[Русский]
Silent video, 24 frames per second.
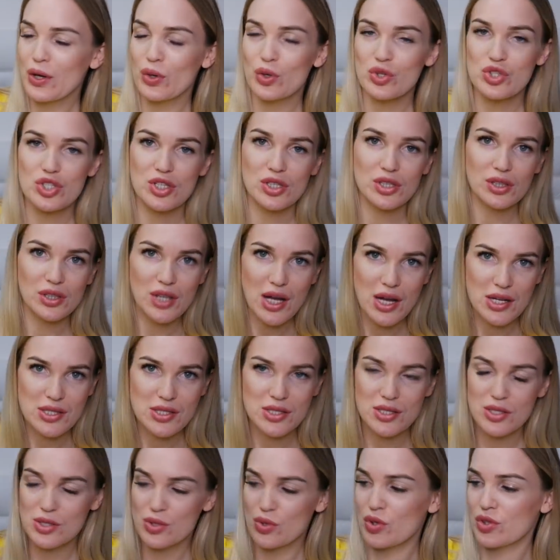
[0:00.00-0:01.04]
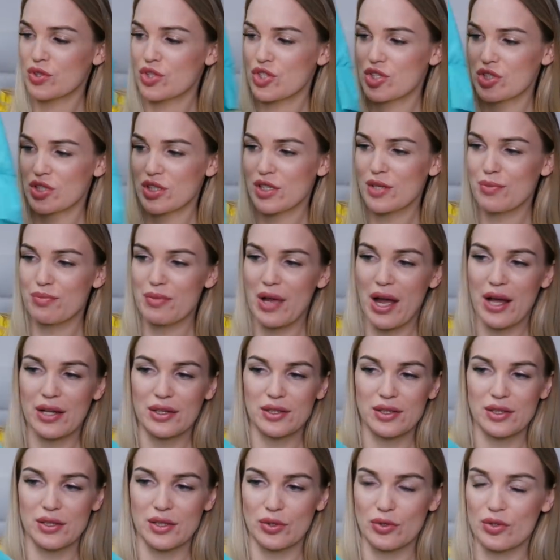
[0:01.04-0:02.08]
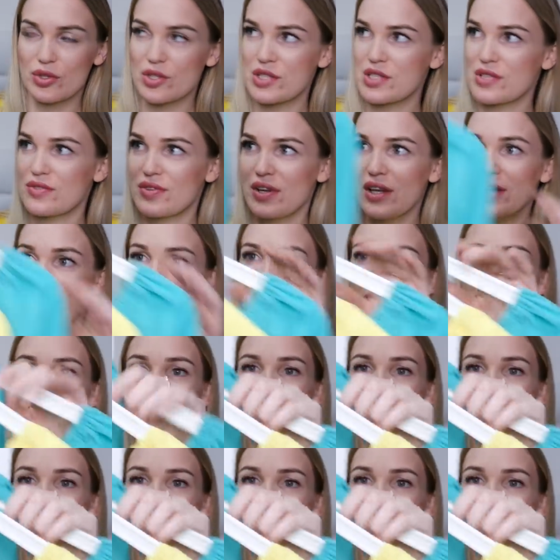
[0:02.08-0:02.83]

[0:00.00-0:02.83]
очень классный, солнечный и мятный такой цвет,